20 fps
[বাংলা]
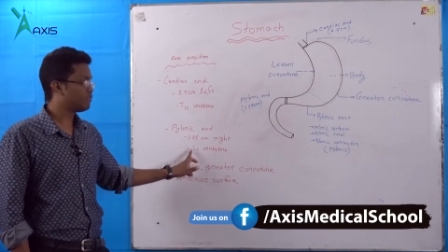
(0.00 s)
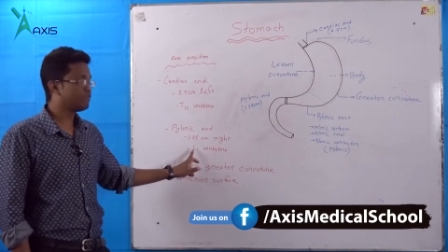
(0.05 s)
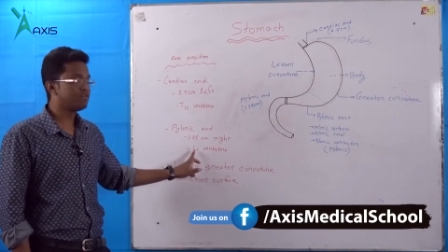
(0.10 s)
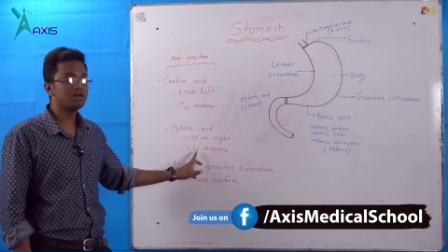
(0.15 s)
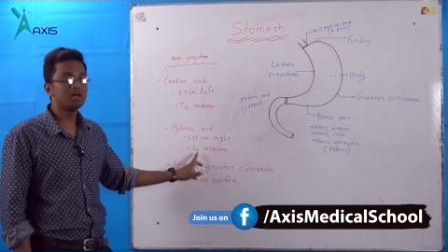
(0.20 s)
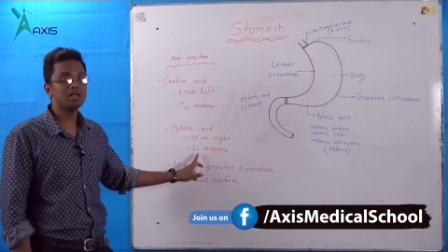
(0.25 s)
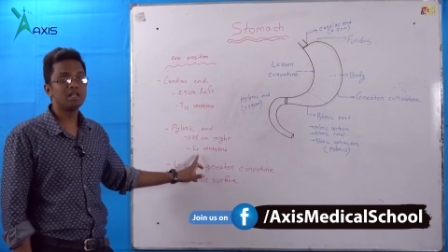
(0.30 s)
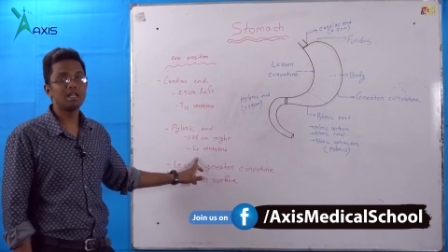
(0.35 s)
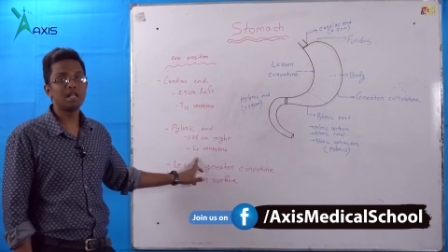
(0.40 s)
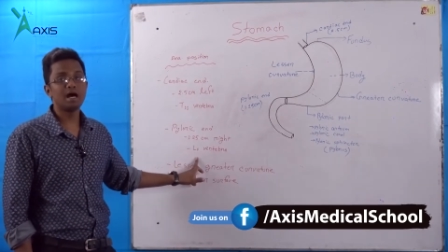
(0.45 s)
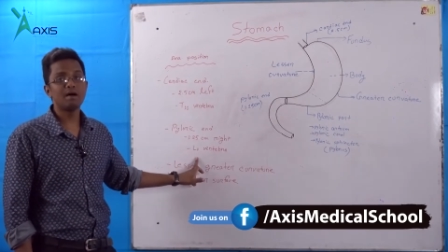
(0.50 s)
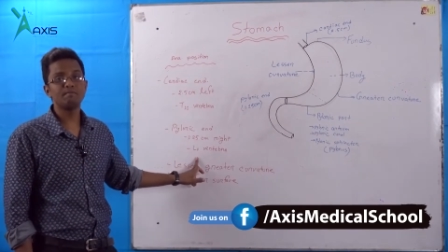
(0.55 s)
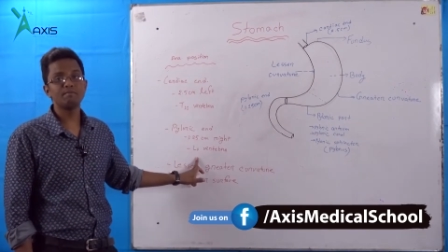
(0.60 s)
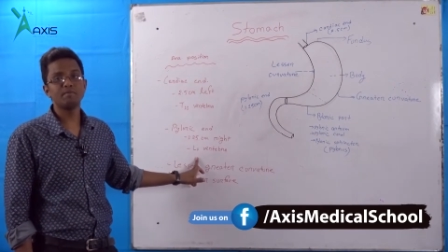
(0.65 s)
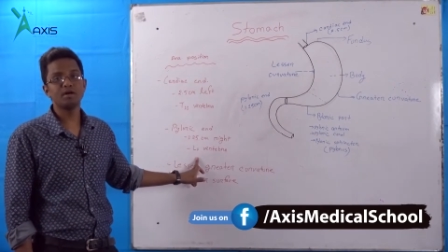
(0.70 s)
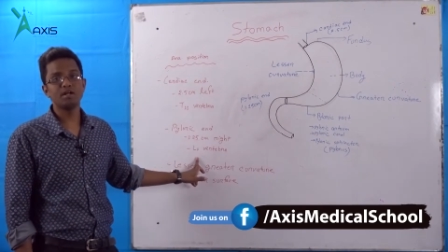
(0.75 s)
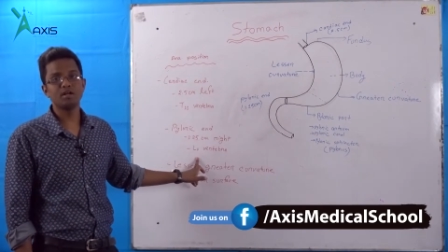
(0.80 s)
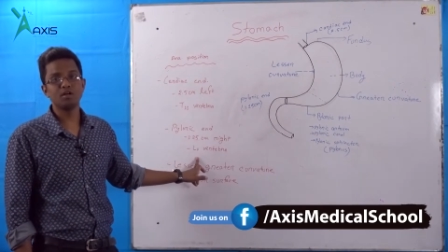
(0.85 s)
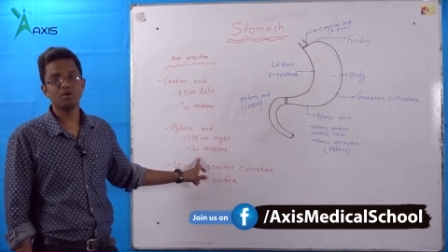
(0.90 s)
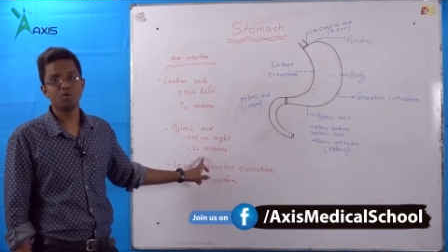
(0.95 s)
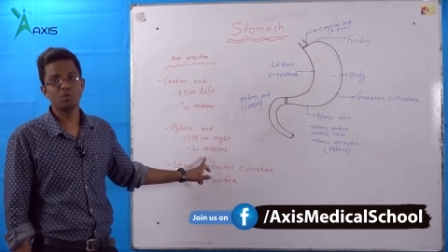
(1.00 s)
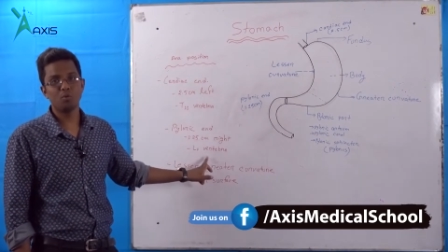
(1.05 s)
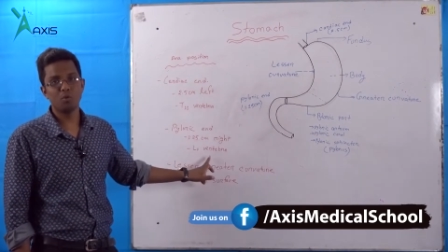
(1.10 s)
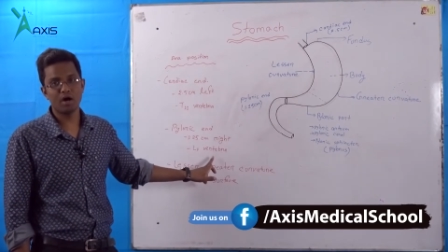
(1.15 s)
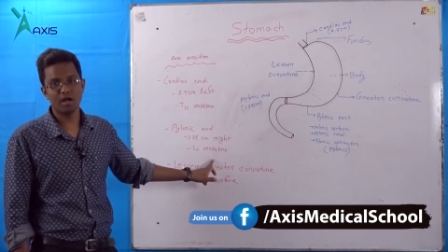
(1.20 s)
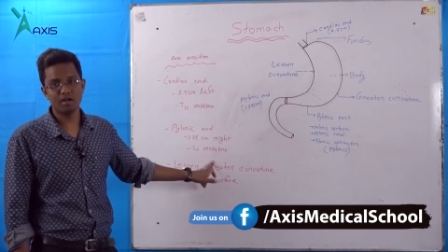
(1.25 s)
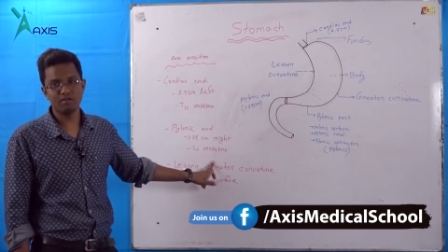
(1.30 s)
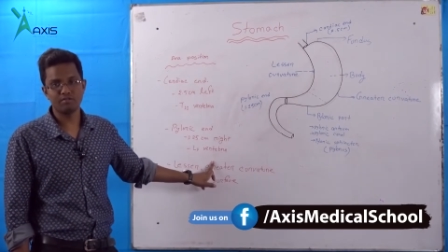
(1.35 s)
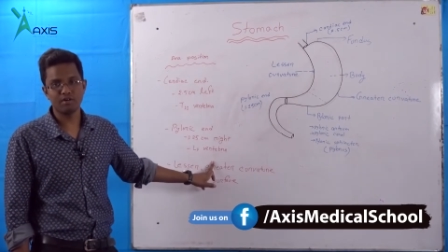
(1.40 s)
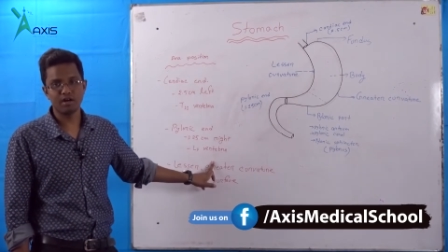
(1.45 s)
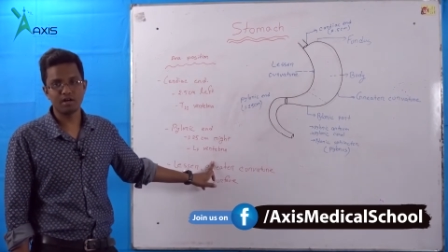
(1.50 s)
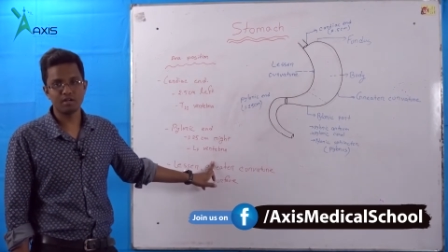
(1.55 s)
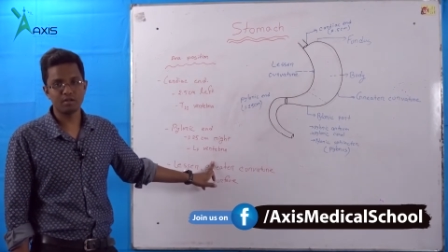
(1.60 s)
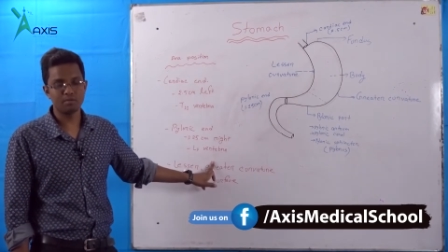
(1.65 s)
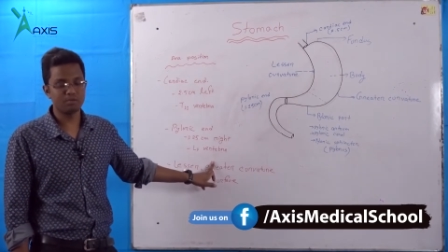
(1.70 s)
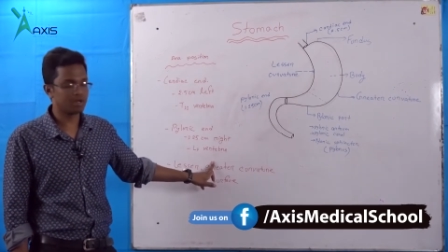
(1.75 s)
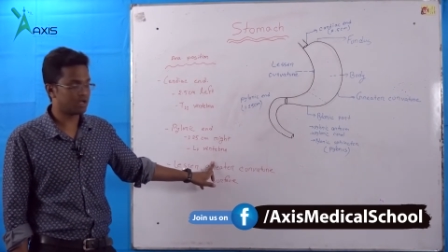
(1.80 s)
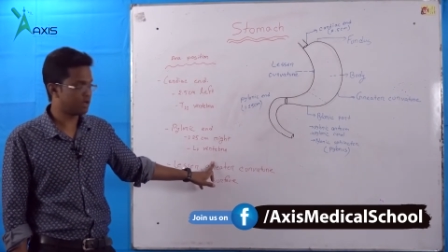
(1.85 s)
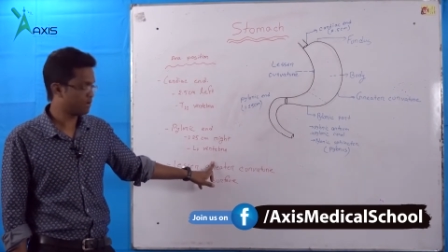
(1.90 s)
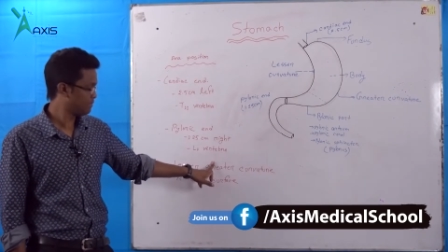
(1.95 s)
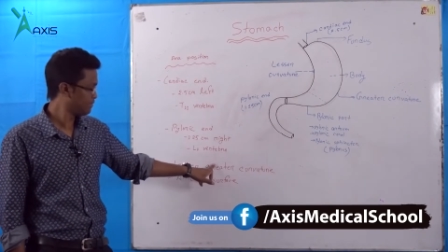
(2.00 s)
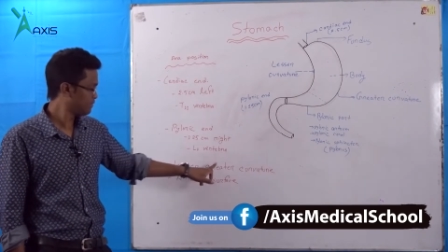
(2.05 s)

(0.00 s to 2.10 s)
অফ লাম্বার ওয়ান ভার্টিব্রা